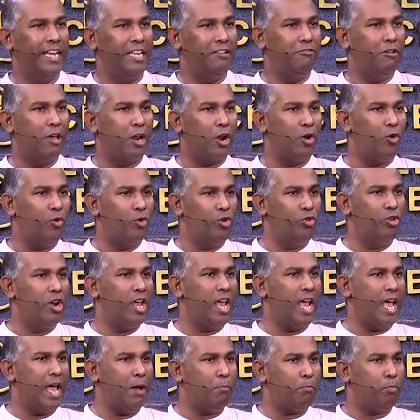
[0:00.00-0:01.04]
இது வெறும்
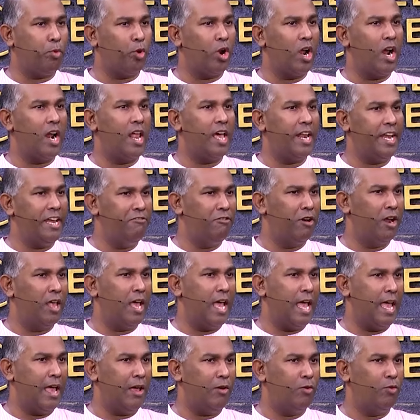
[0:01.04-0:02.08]
உன்னுடைய புலன்
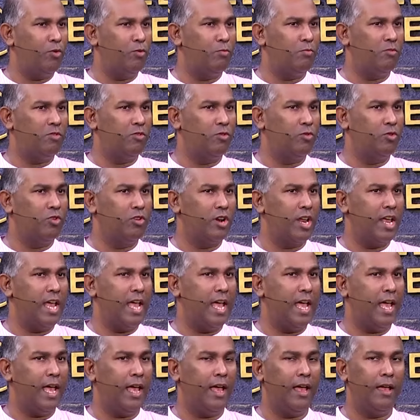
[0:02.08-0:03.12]
அறிவில் உன் உன்னுடைய
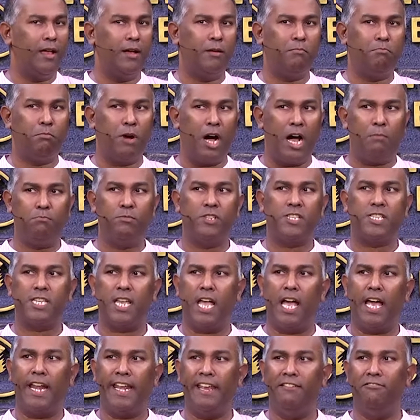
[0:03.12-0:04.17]
மாம்ச
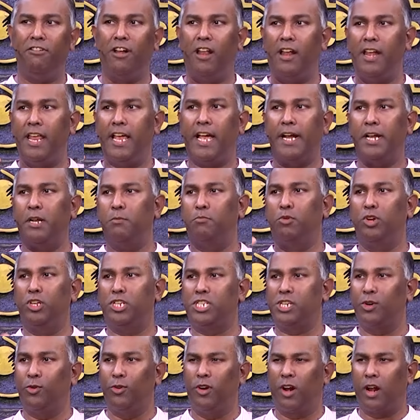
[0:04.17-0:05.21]
அறிவில் நீ
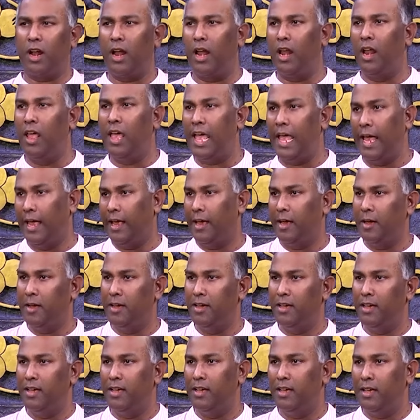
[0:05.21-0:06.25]
கண்டுபிடிச்ச ஒன்றல்ல
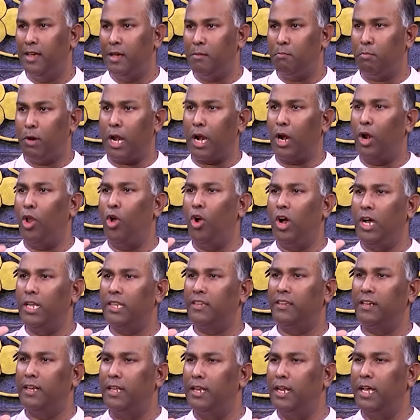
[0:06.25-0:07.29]

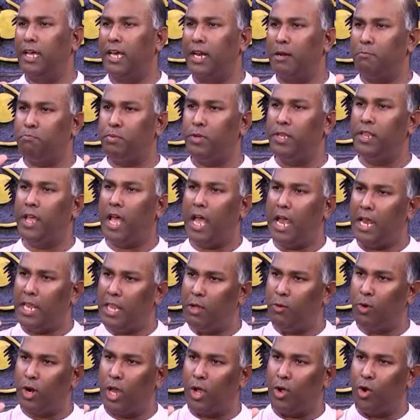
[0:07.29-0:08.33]
பரலோகத்தில் இருக்கிற பிதா
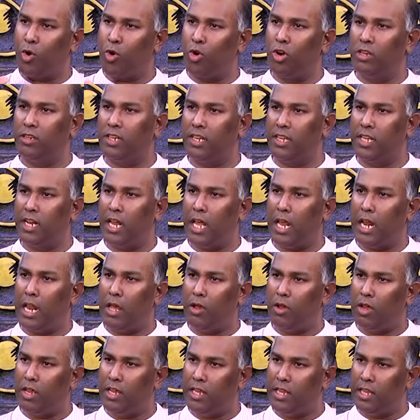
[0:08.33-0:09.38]
இதை உனக்கு கொடுத்ததுனால
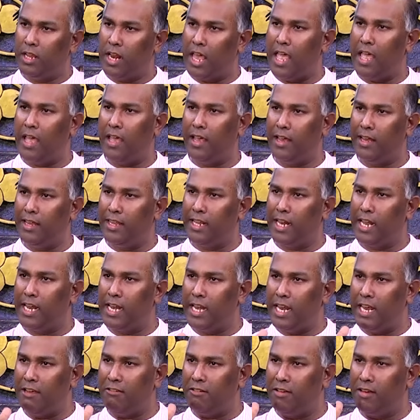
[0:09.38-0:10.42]
இதில்
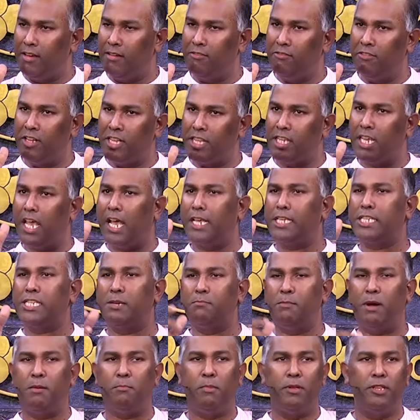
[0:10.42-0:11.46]
இதில் நீ
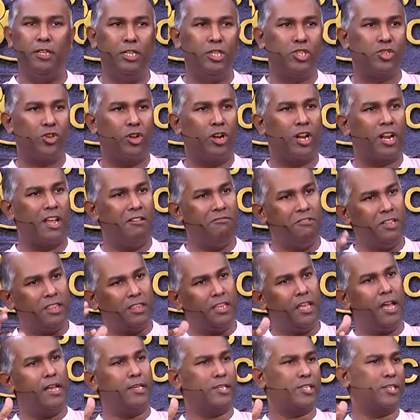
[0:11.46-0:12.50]
வித்தியாசமாக பதில் சொல்கிற
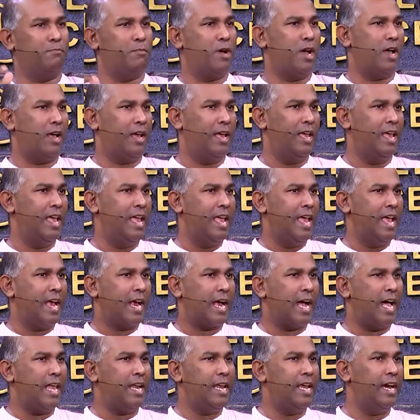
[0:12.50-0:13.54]
வித்தியாசமாக
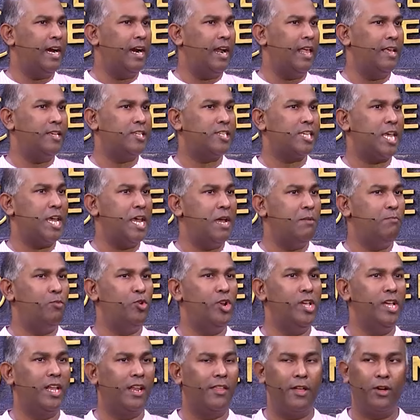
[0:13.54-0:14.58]
காரியங்களை செய்ய
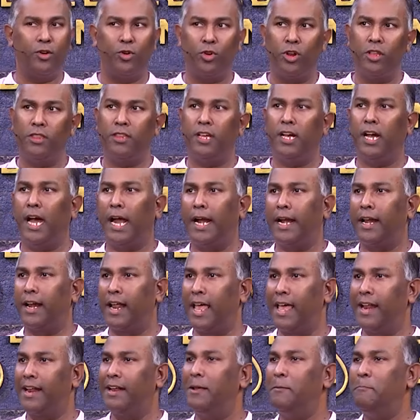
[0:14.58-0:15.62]
முடிகிறத குறித்து
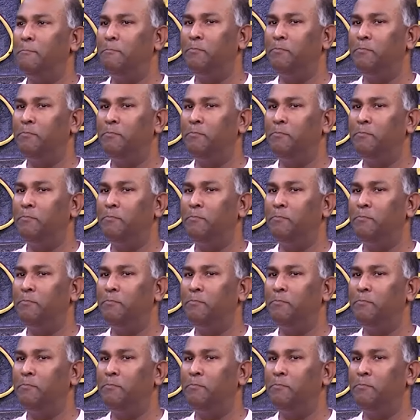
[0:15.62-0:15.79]
காட்டுறார்